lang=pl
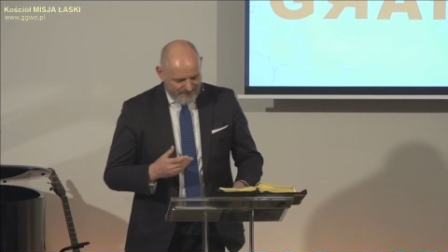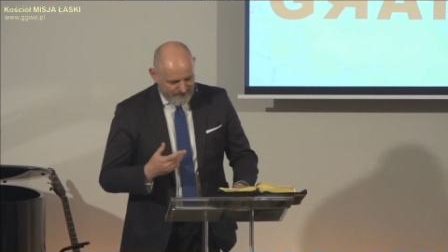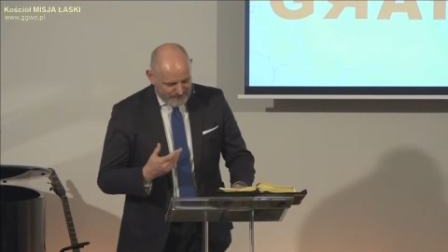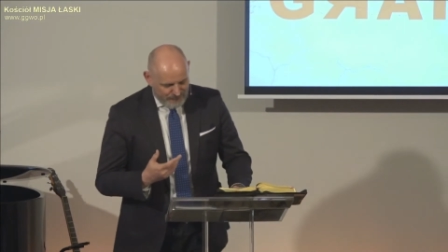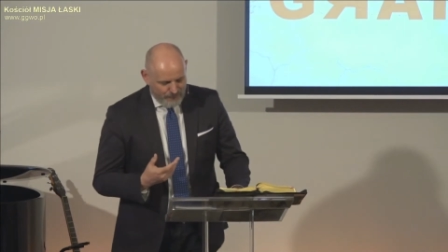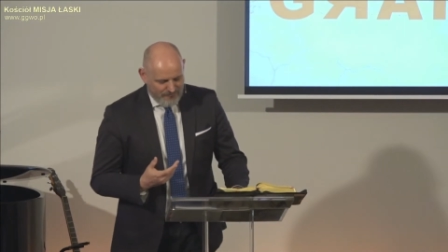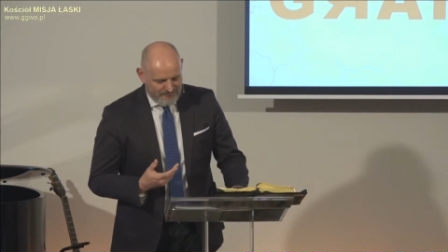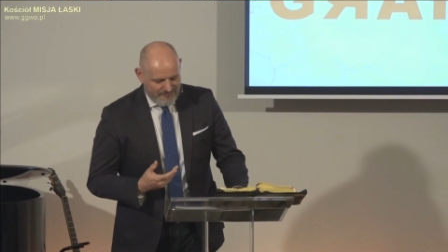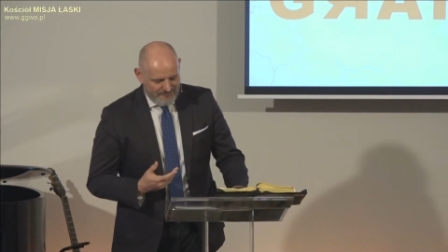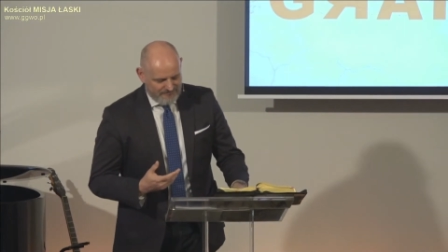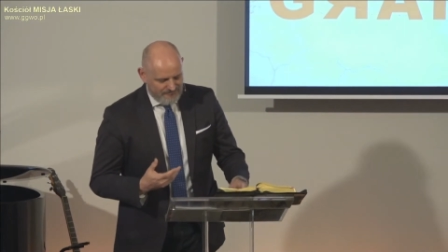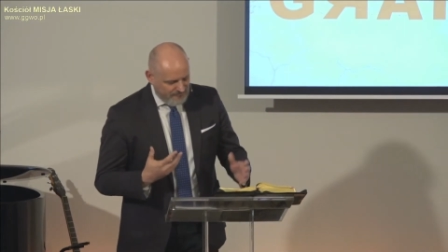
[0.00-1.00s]
przykład dla
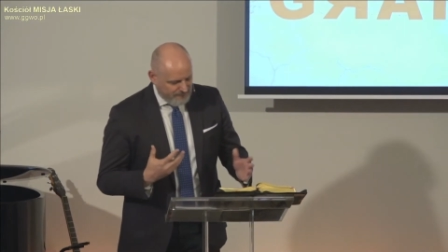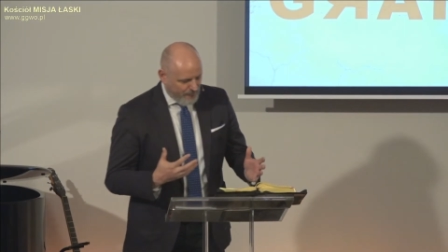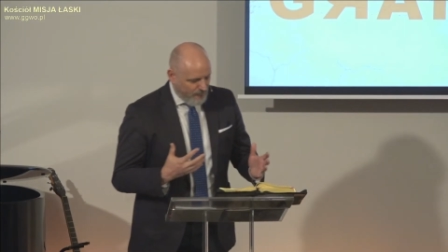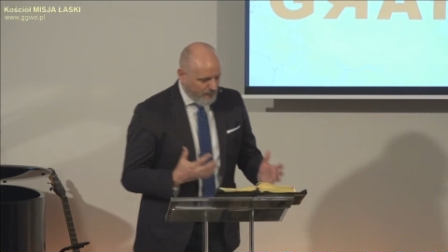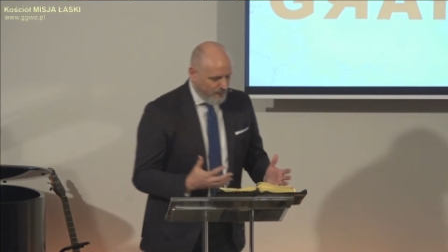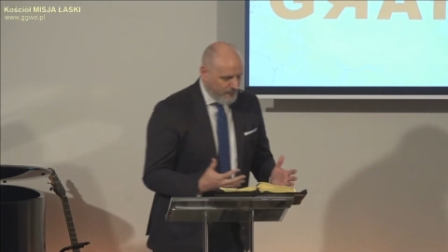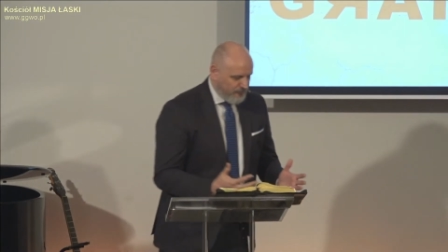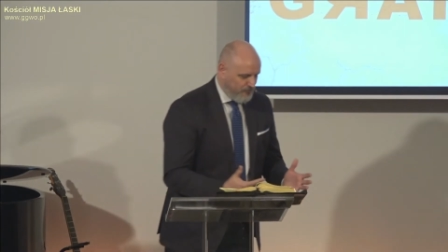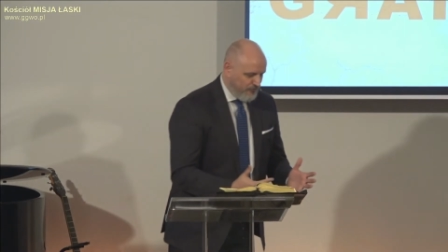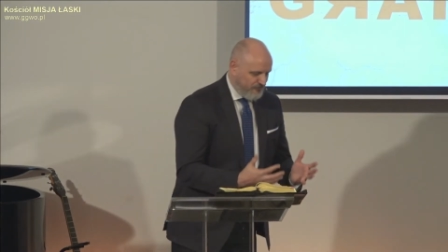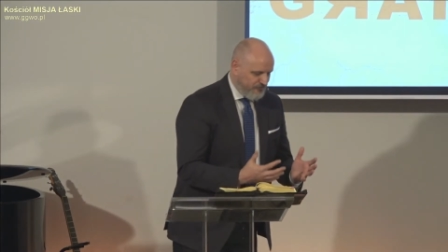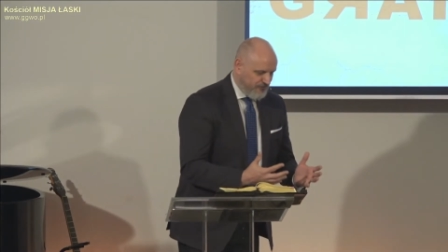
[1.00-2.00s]
nas. To jest prorok,
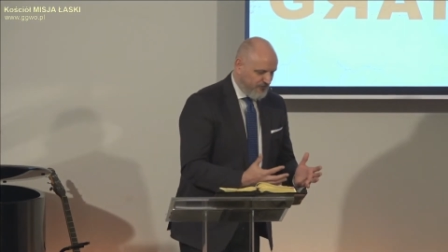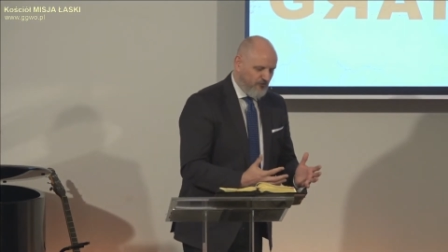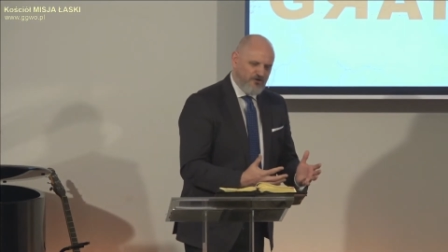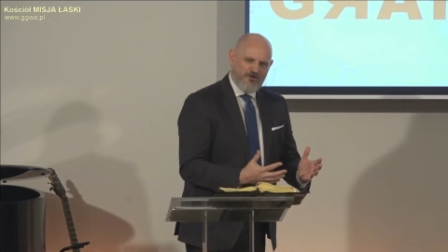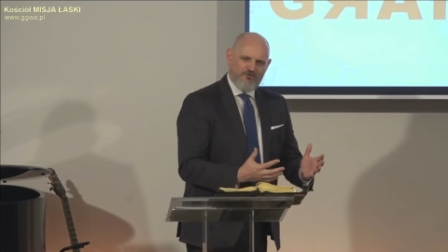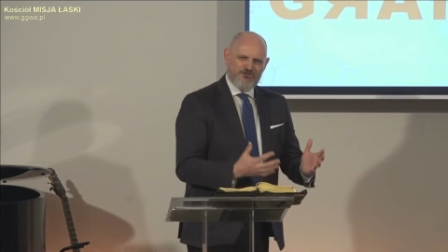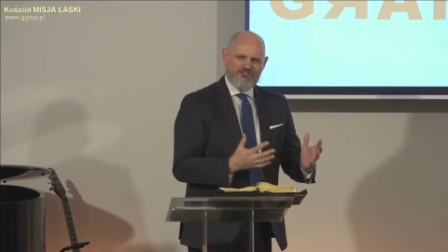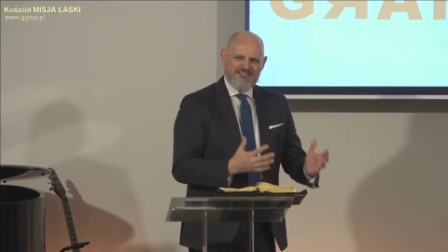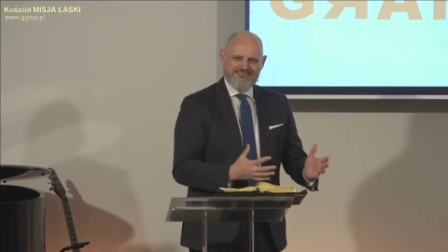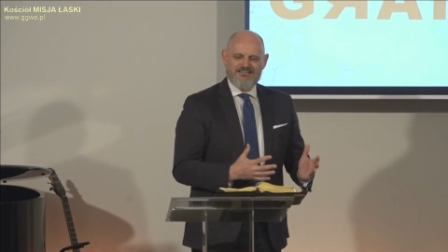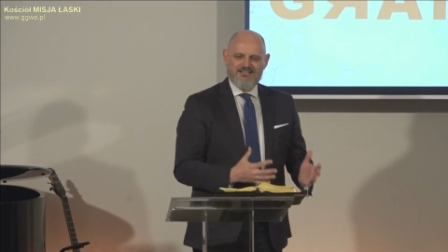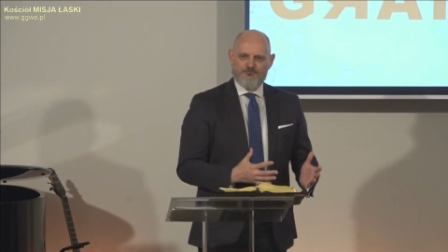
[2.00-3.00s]
który żył około
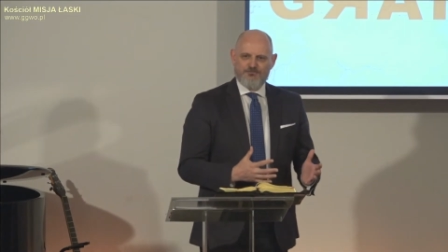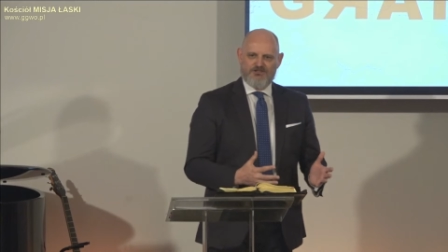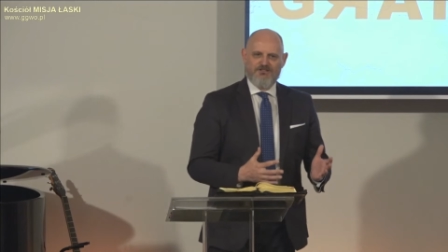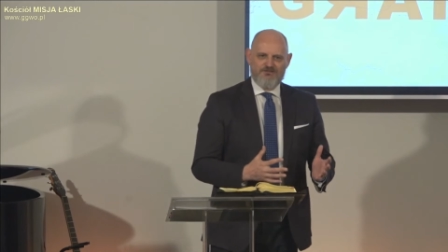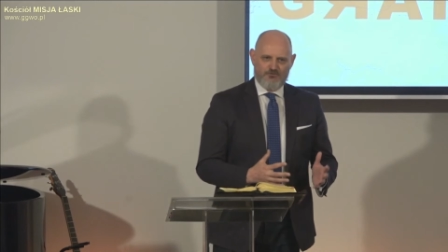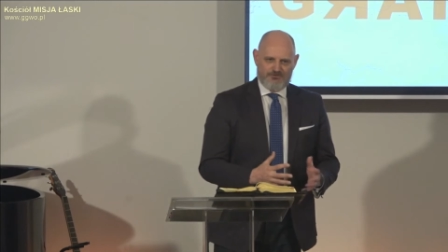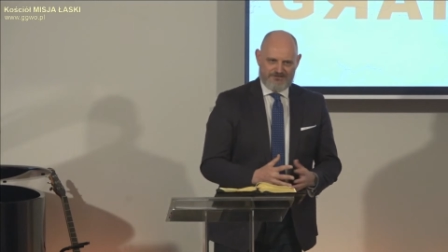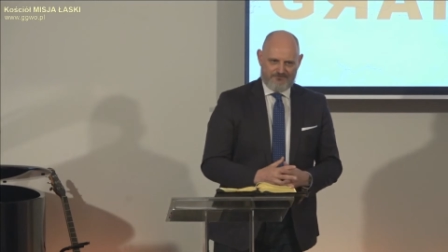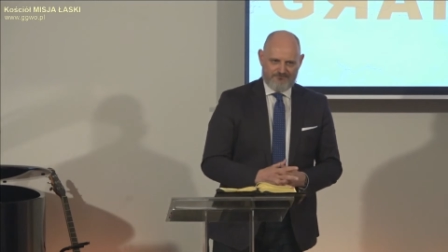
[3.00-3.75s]
600 lat przed Jezusem.